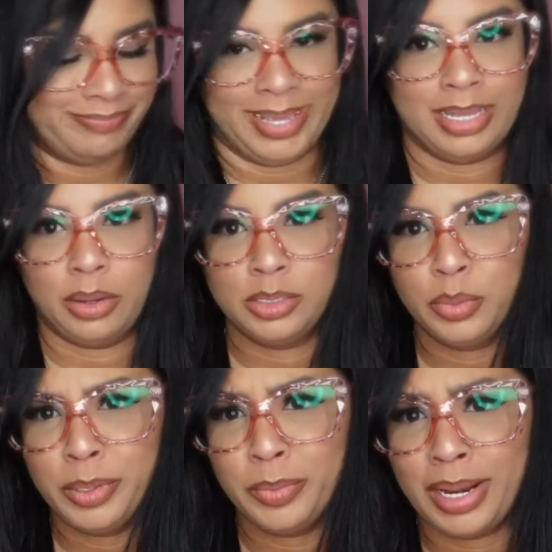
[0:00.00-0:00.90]
estaba
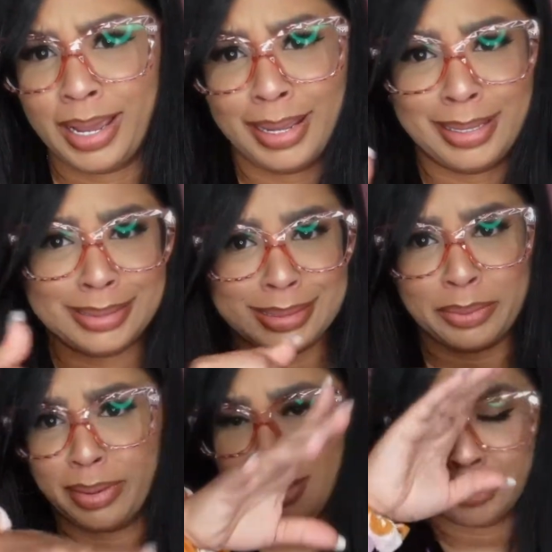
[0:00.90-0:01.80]
súper bueno Las cajitas se
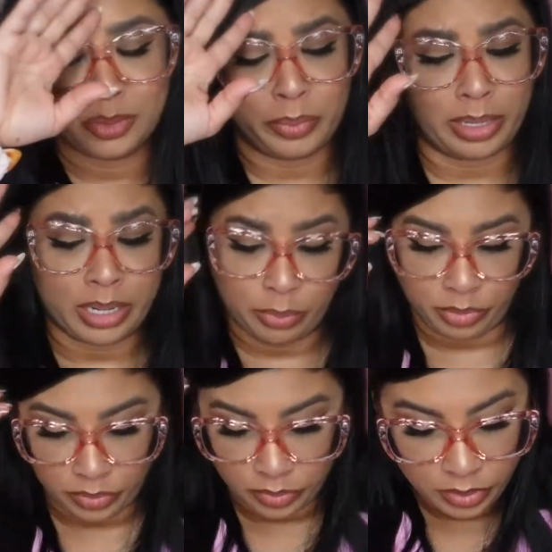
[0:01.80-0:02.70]
estaban yendo súper
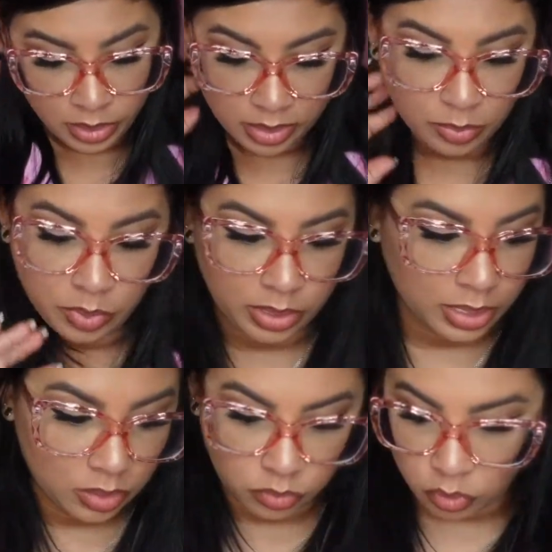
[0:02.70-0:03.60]
rápido porque
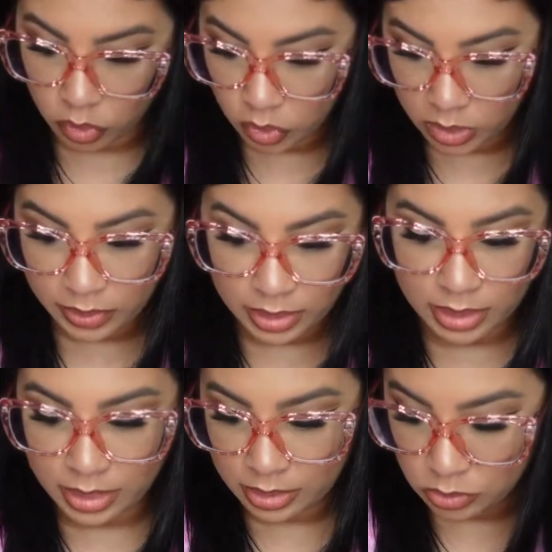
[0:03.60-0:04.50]
todo lo que venía
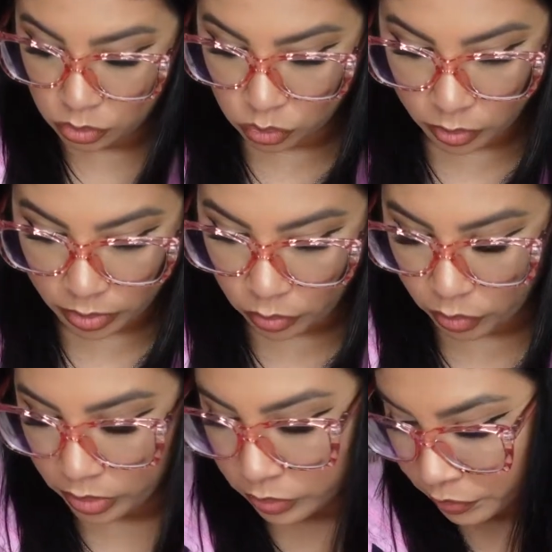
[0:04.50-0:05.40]
era súper bueno.